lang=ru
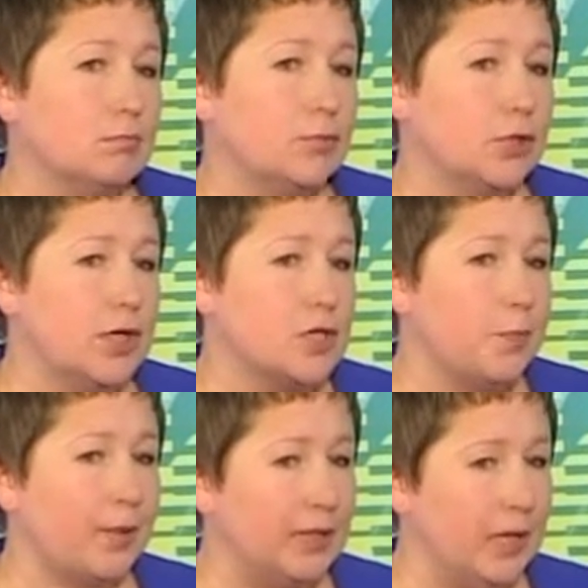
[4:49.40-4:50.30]
вот даже
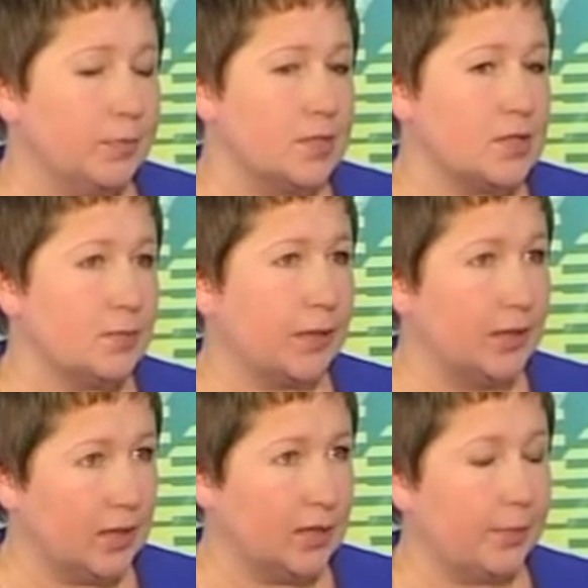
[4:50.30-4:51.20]
потребность по
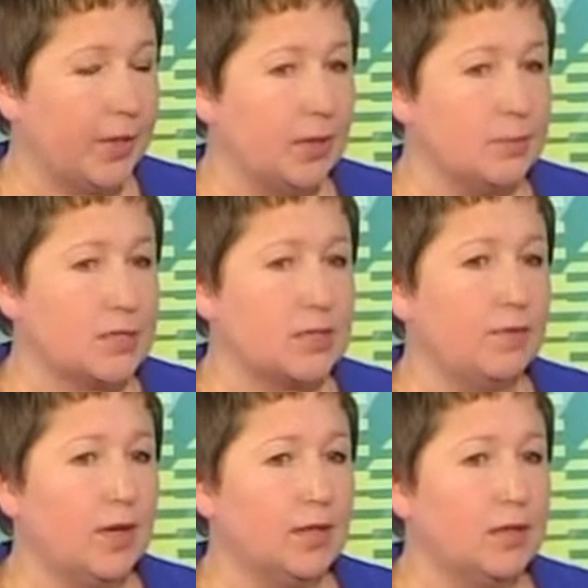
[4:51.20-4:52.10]
данной программе составляет
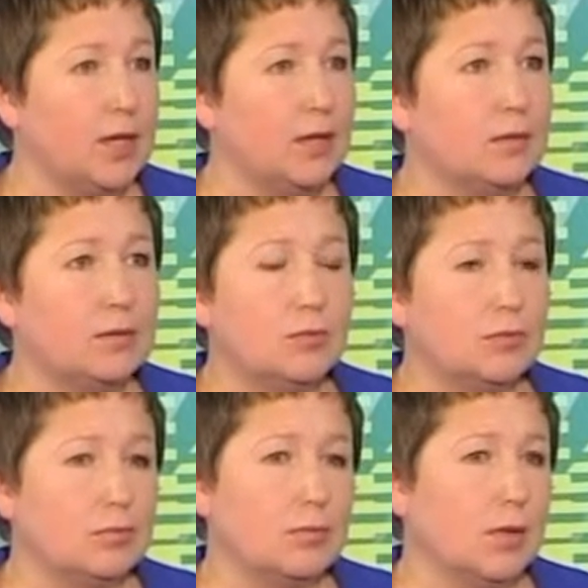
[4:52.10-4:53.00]
составляет ну,
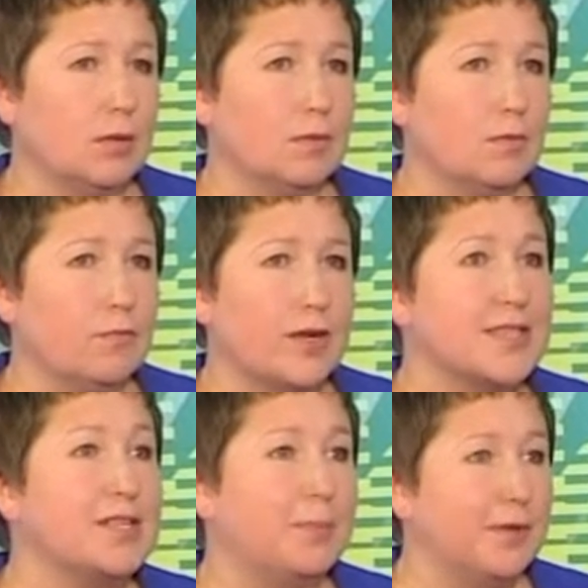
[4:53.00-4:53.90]
э, в
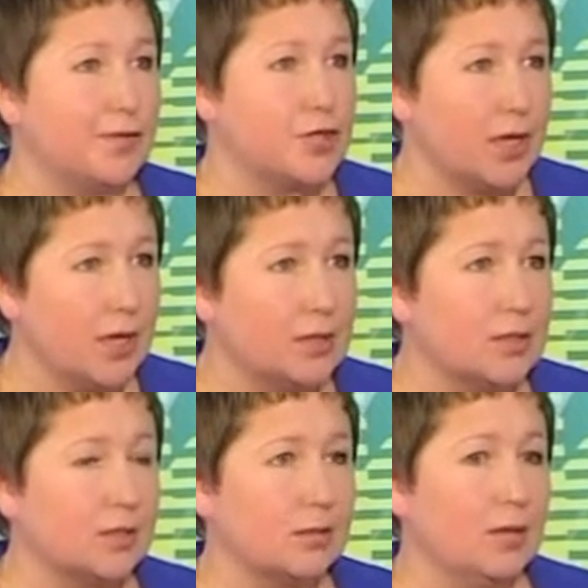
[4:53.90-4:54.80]
разы превышает
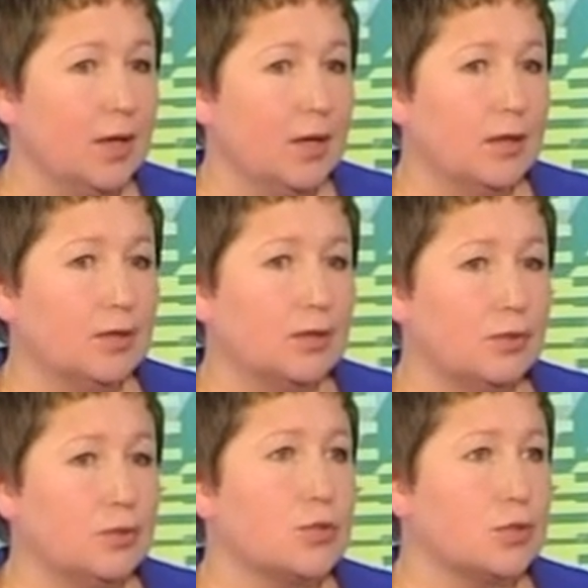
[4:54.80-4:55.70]
э, э,
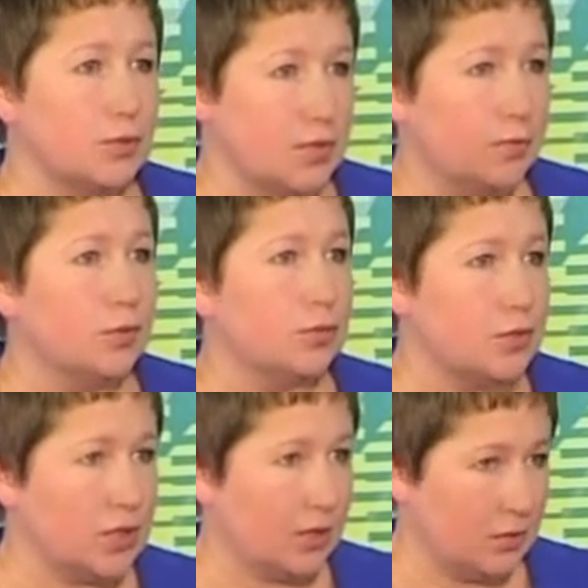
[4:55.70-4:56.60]
то, что сегодня
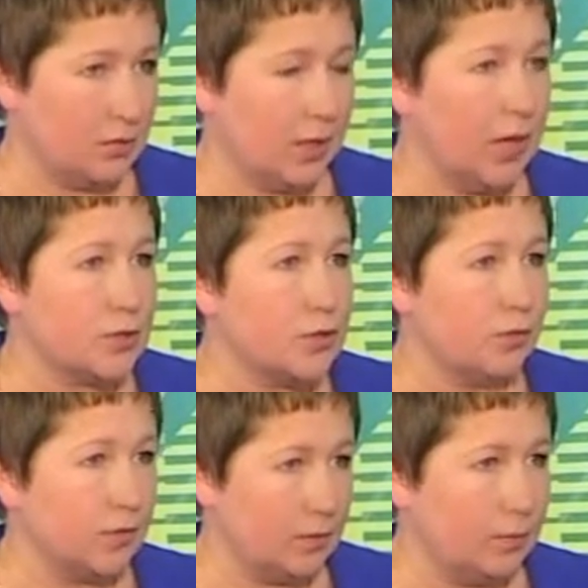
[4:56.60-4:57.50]
уже
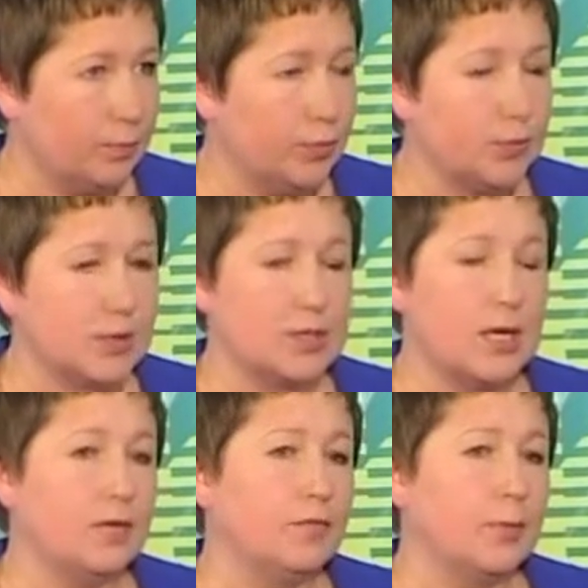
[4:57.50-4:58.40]
реализовано по
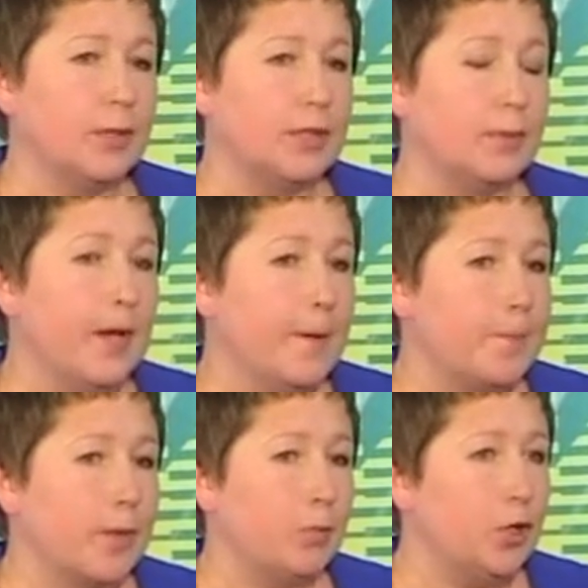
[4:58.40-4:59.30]
социальным выплатам.
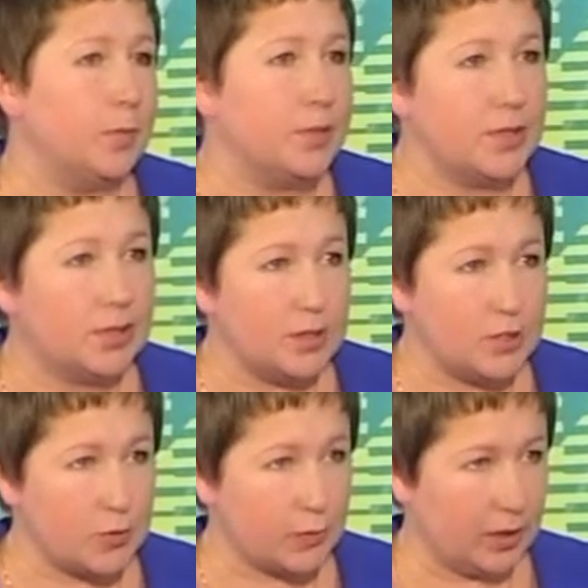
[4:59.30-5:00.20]
Более 5
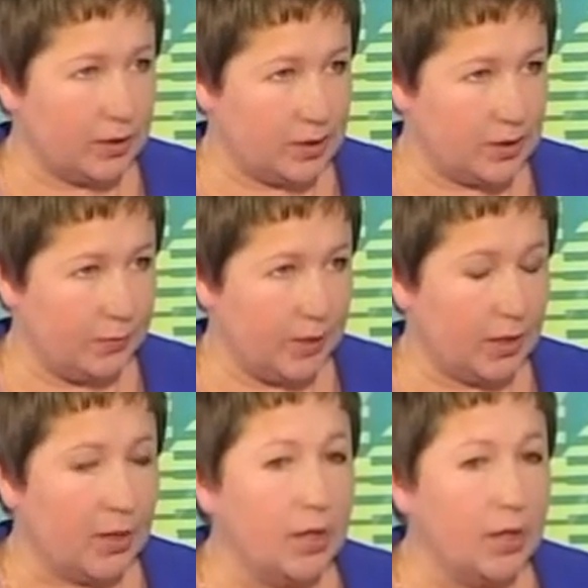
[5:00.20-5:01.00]
тысяч молодых семей.